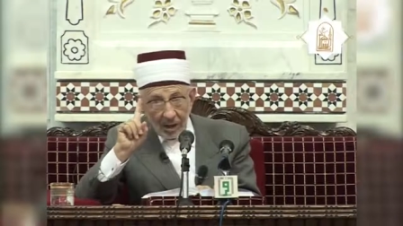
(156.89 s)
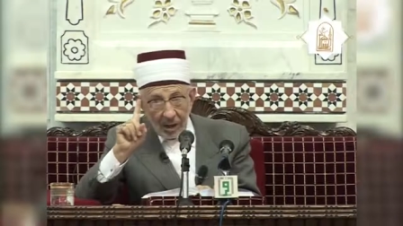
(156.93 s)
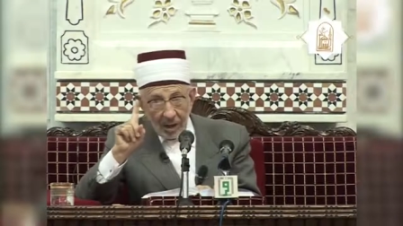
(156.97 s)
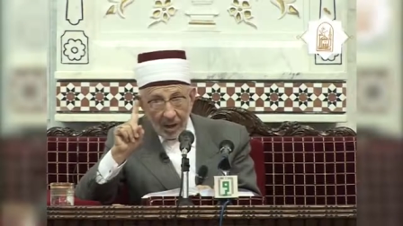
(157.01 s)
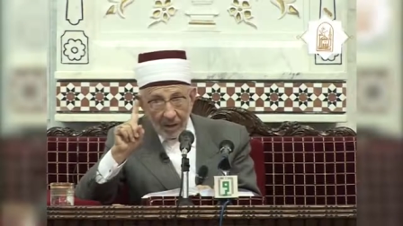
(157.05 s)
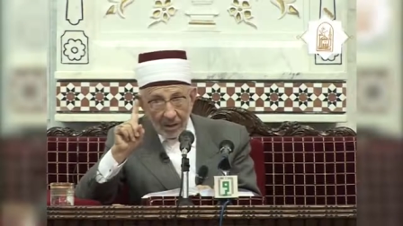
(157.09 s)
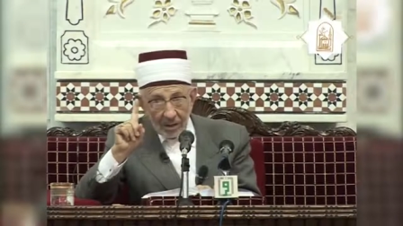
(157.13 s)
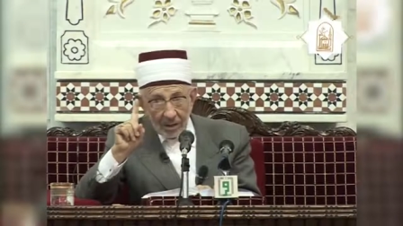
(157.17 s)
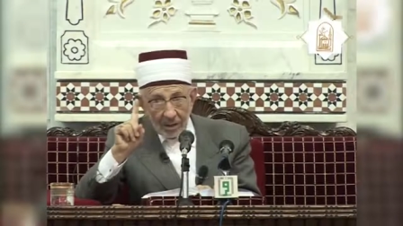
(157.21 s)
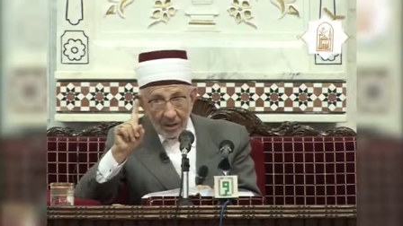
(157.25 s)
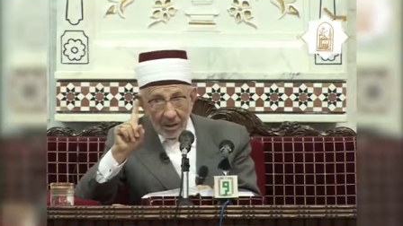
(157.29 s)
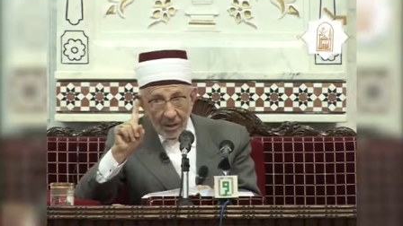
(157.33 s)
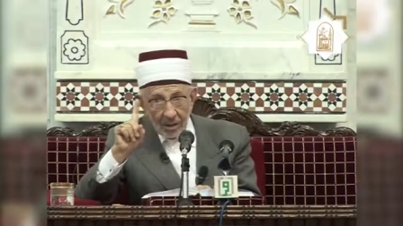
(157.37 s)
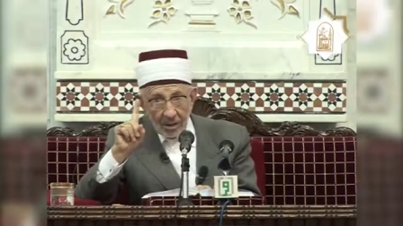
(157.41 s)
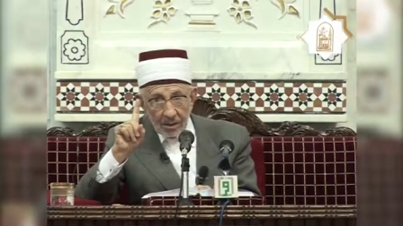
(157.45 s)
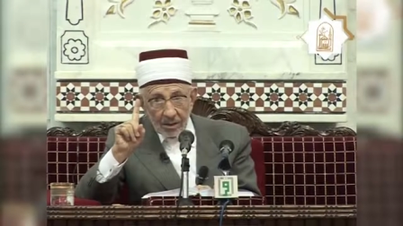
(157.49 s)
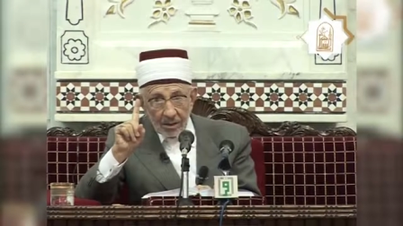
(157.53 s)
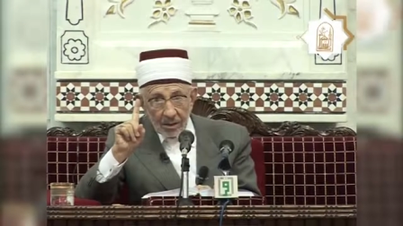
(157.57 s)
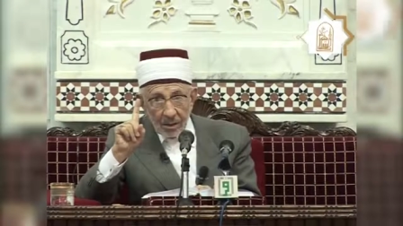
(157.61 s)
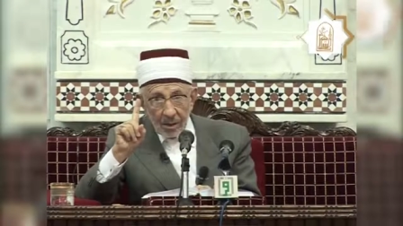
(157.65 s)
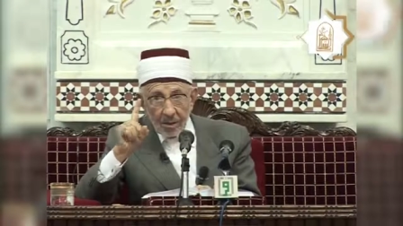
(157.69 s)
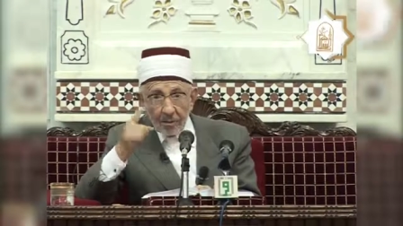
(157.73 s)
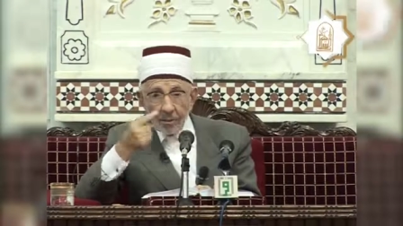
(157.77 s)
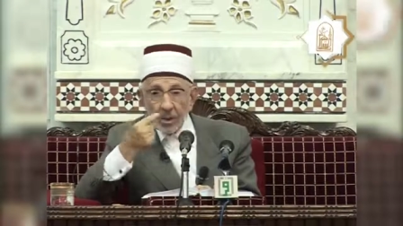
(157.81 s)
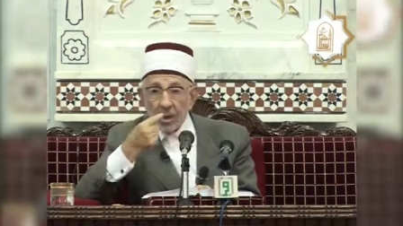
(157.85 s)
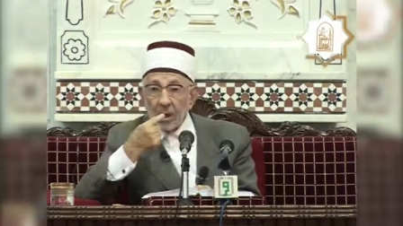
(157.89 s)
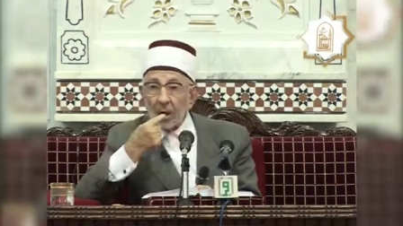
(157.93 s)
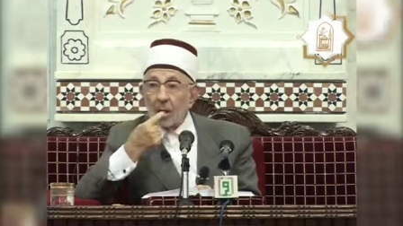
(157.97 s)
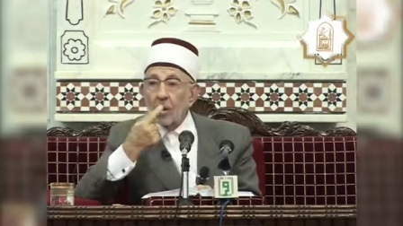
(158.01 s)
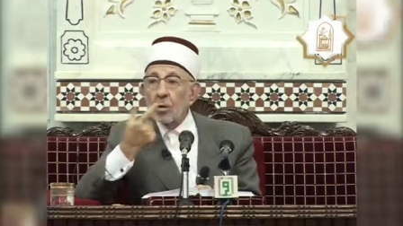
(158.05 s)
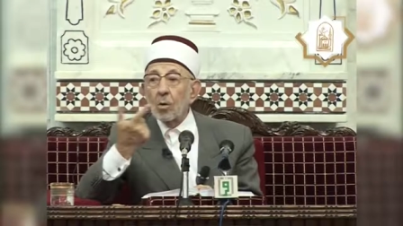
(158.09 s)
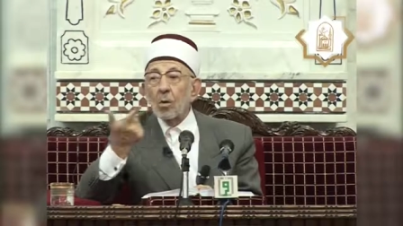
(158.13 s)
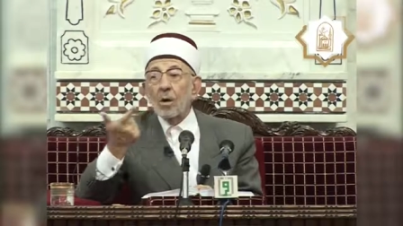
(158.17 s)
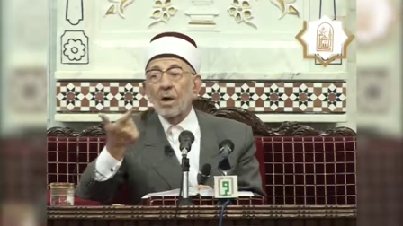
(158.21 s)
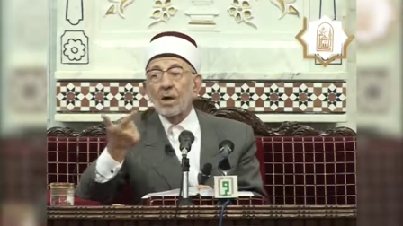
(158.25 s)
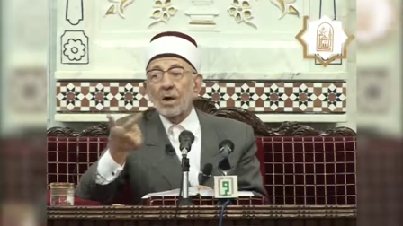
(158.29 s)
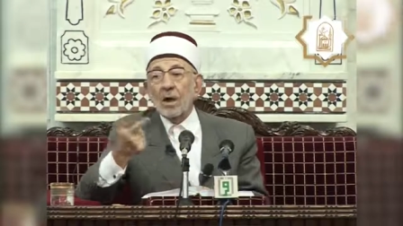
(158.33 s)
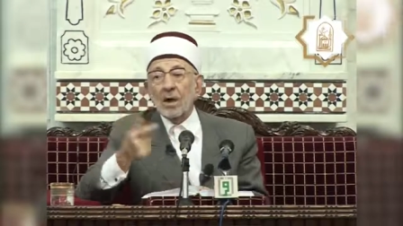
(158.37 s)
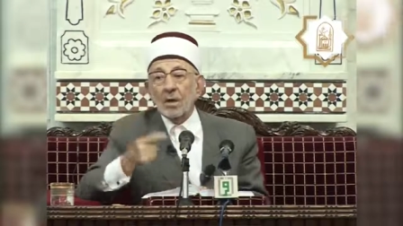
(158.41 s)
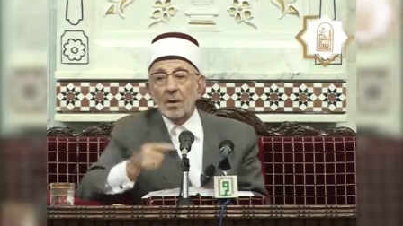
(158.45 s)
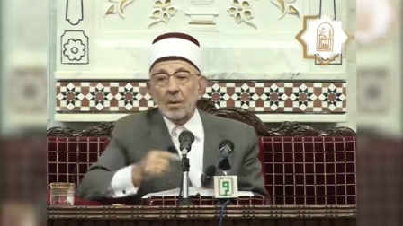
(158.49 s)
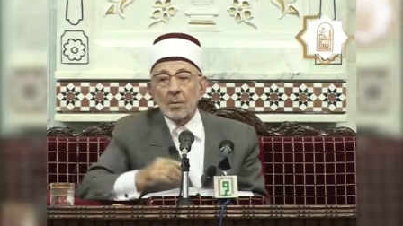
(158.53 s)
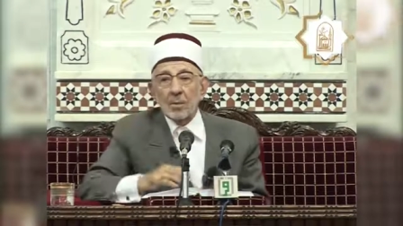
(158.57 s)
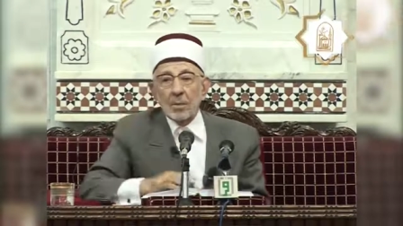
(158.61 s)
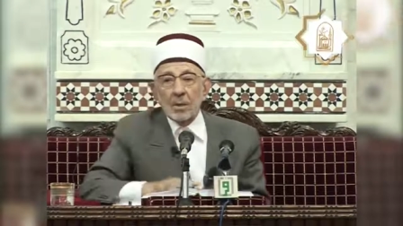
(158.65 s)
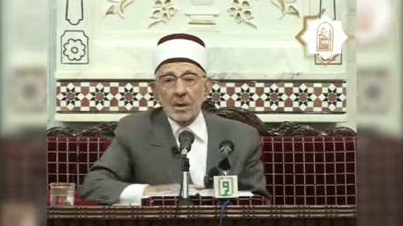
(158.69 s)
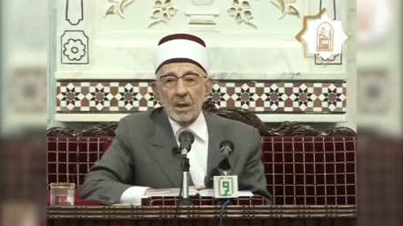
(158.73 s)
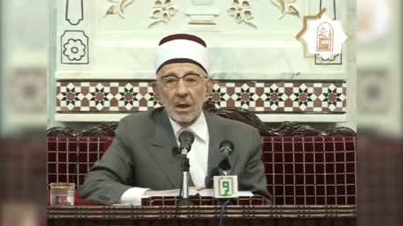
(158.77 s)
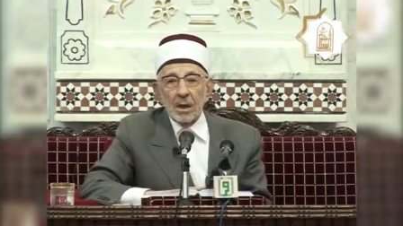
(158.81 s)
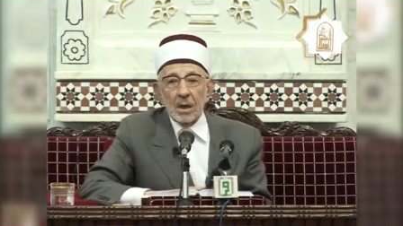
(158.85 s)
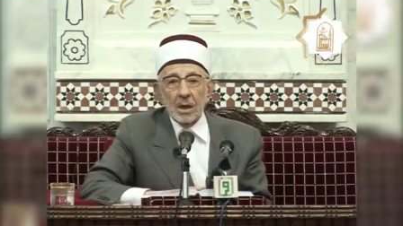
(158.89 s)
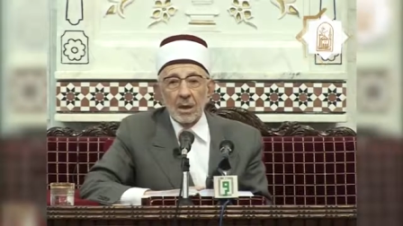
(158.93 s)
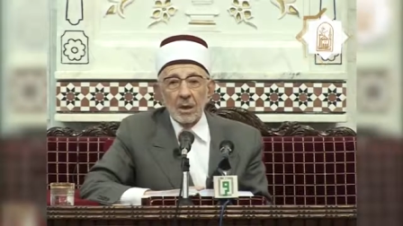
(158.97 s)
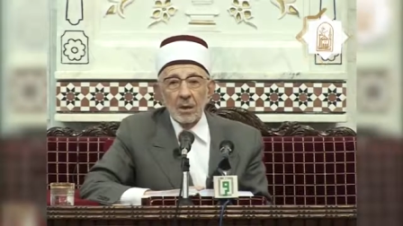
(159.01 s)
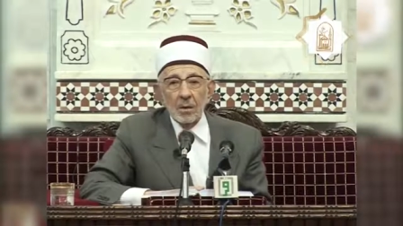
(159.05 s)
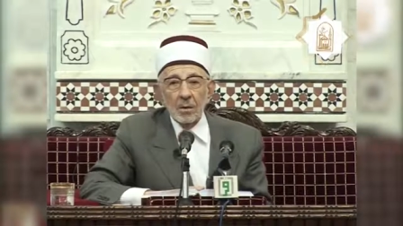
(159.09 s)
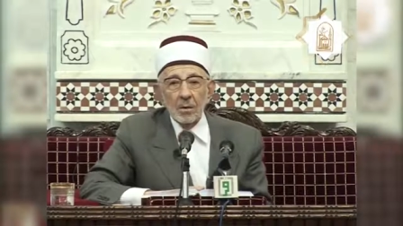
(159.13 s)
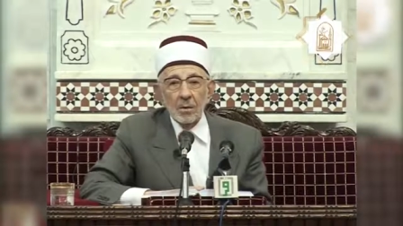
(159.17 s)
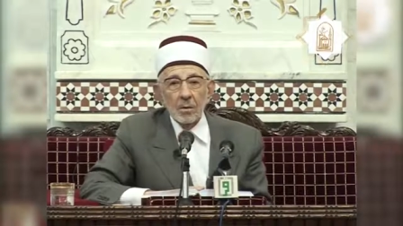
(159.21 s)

العقيدة الإسلامية اللغة العربية